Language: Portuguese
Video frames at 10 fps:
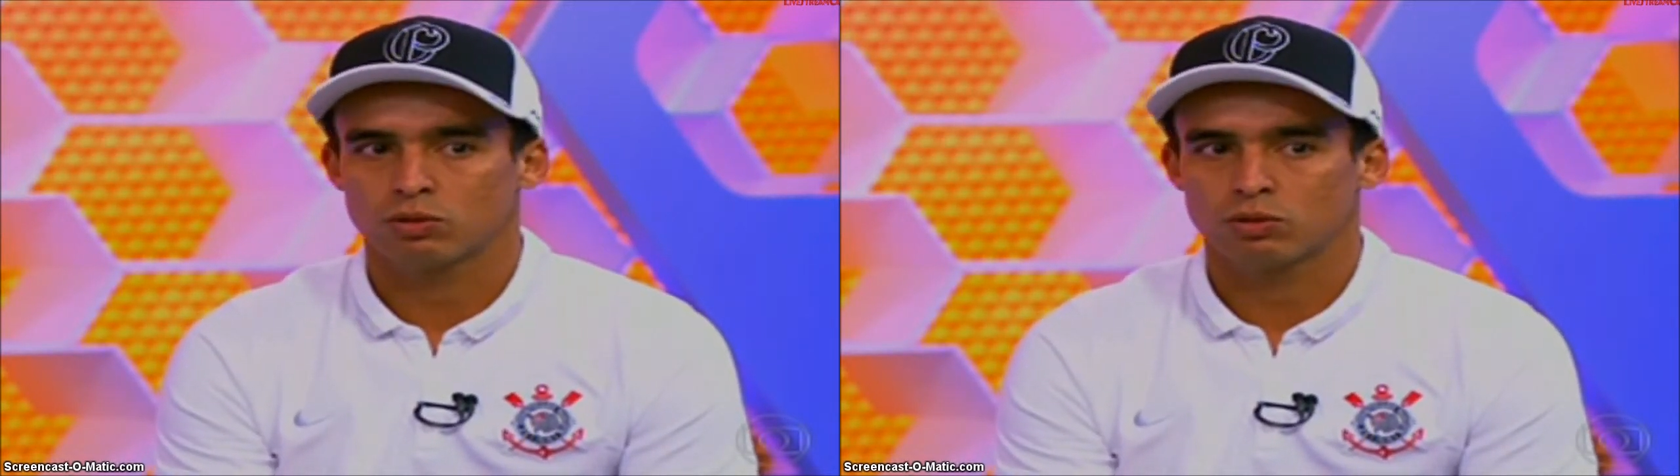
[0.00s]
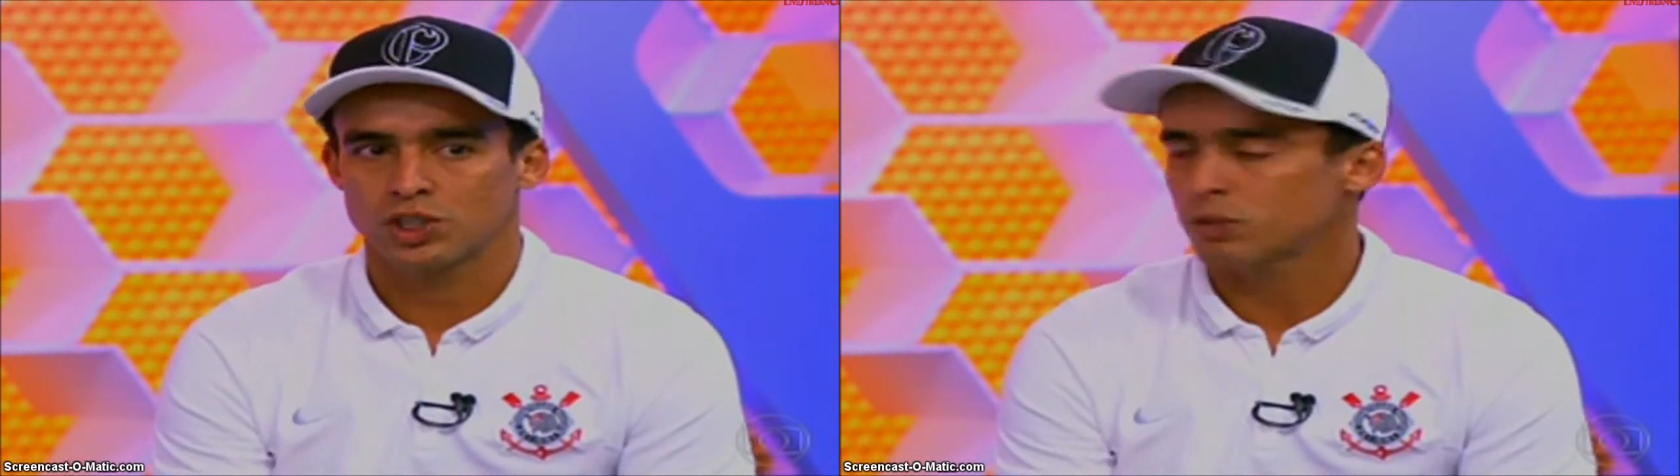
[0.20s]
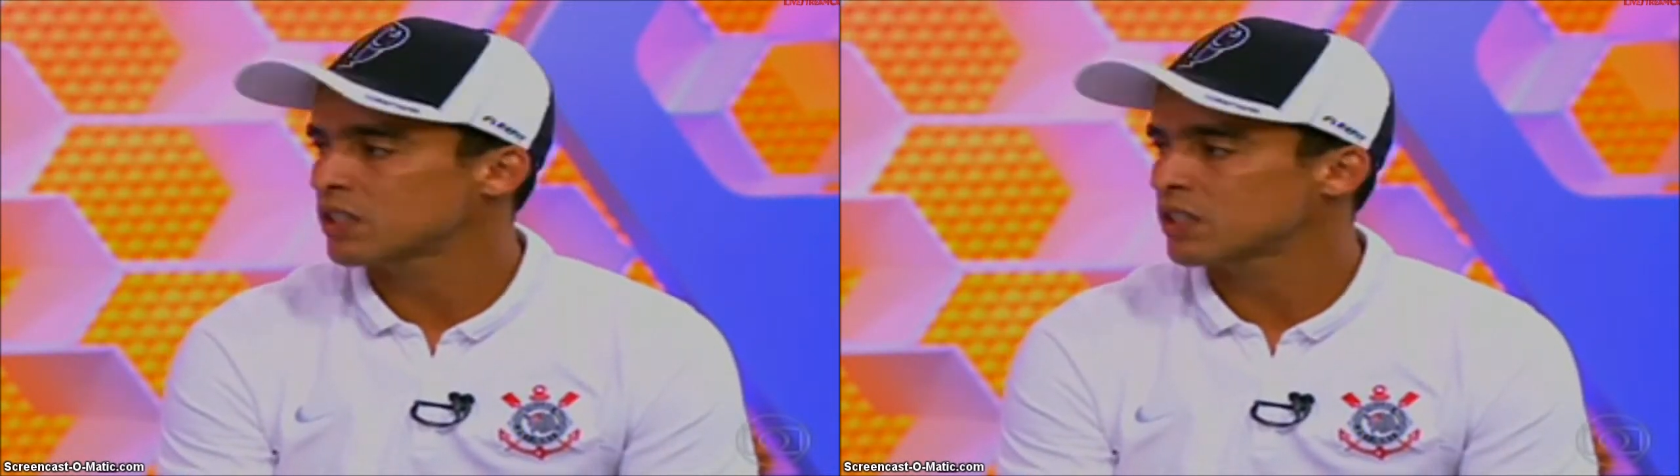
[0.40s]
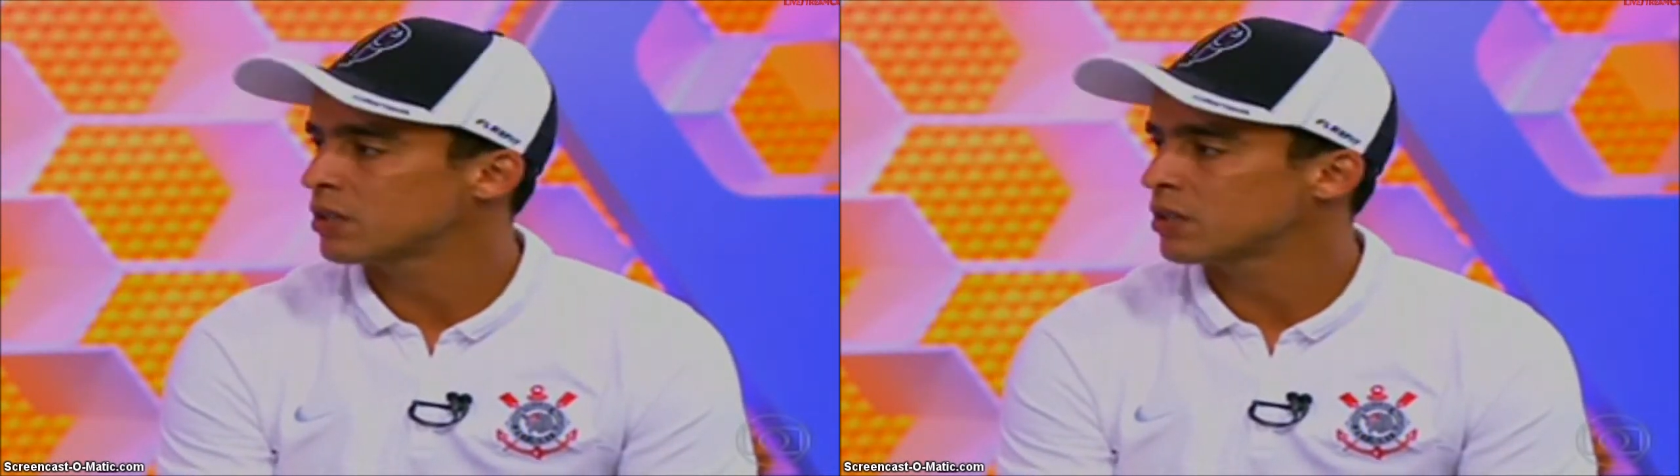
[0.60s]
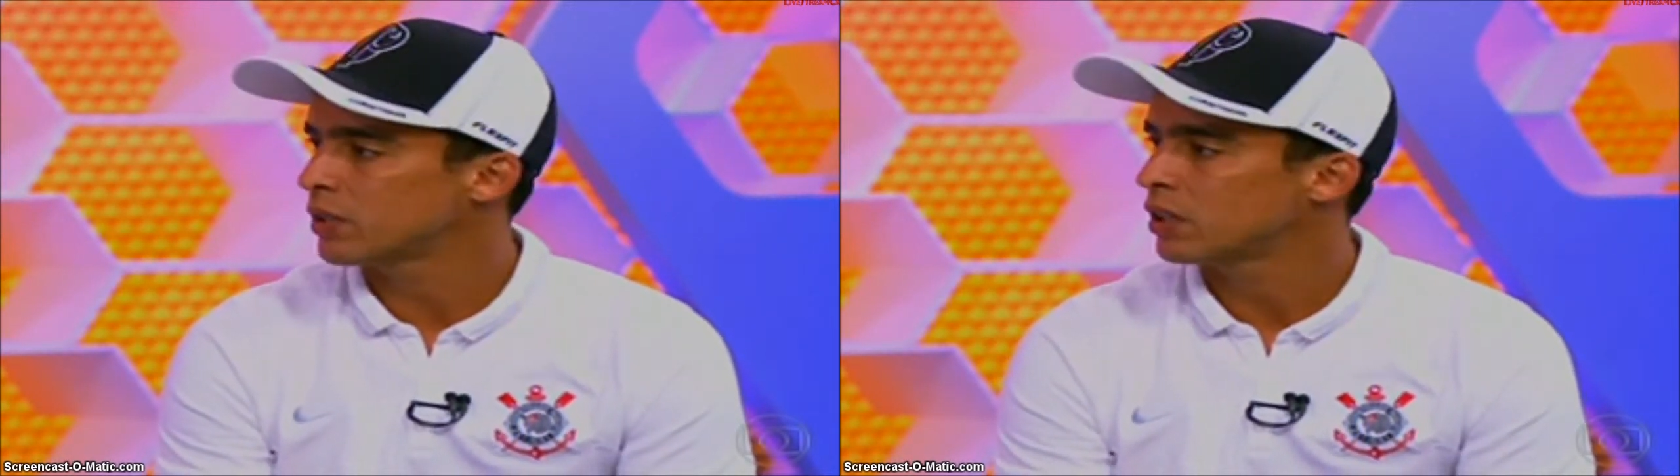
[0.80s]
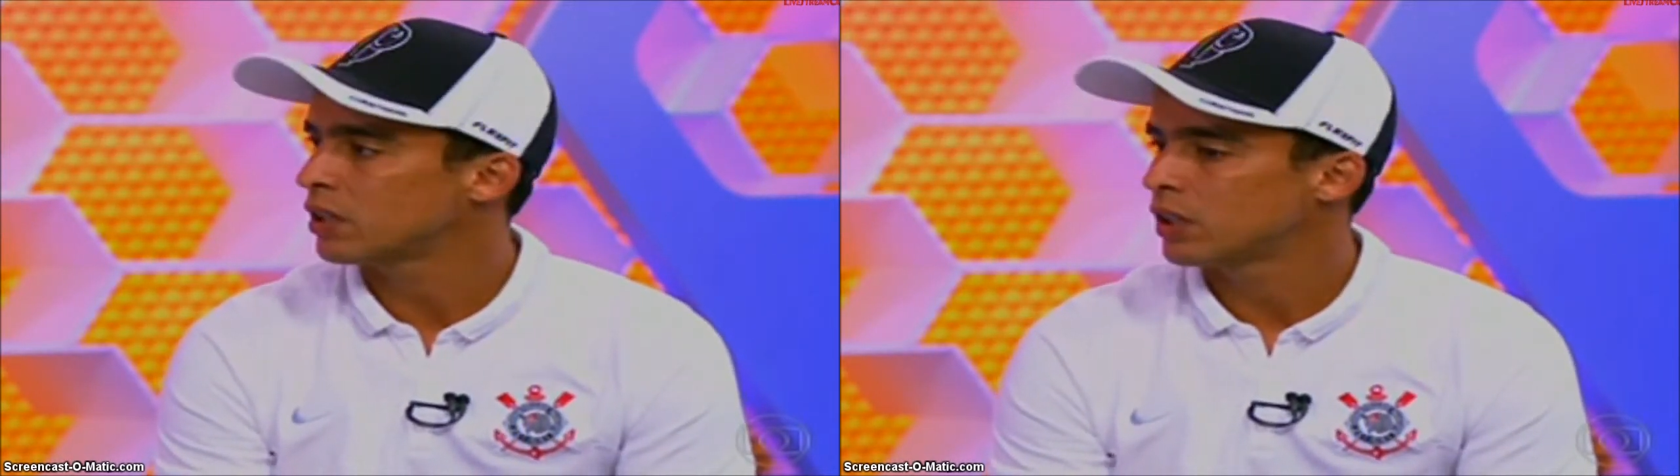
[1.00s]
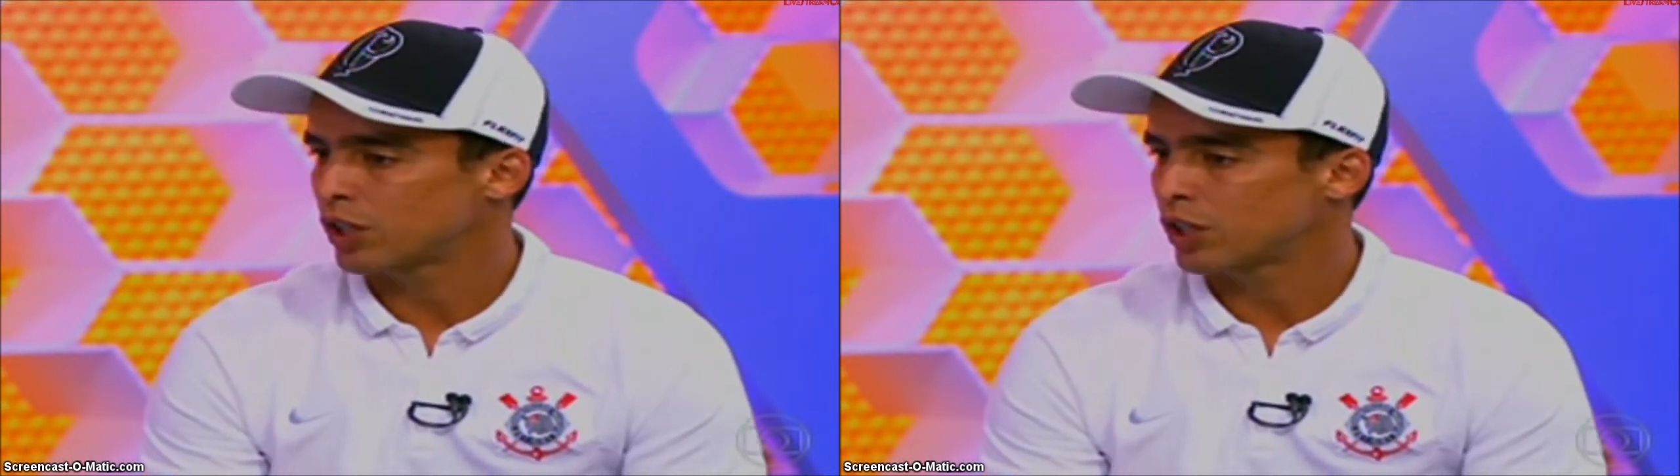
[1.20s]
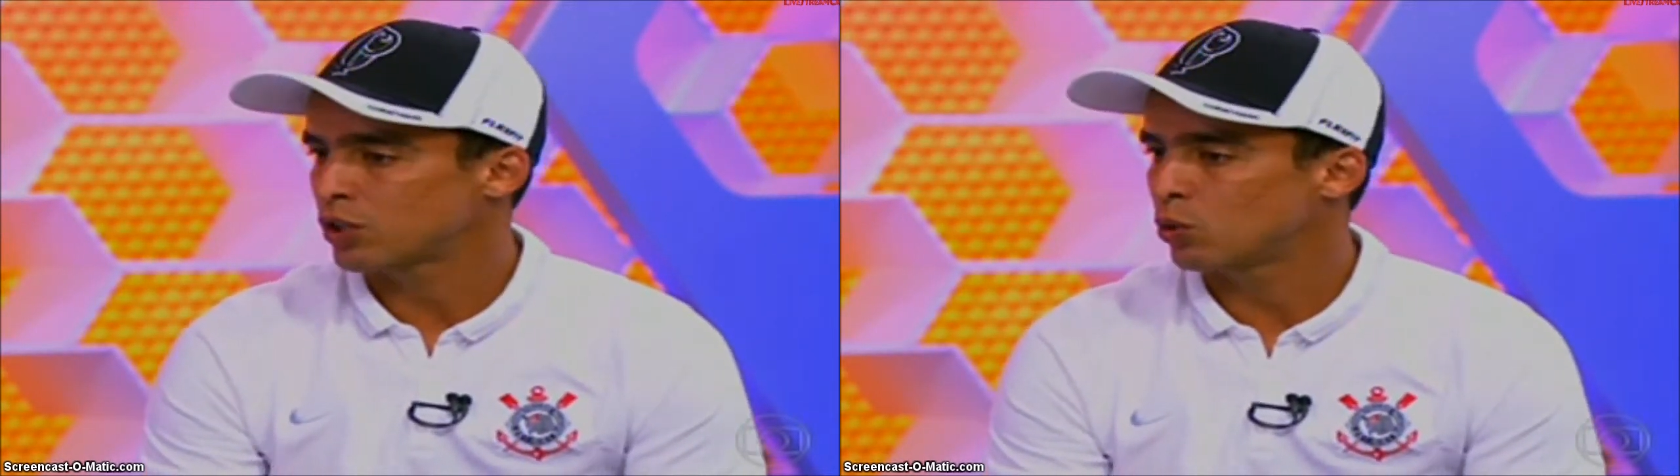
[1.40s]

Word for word: são do Tite, mas também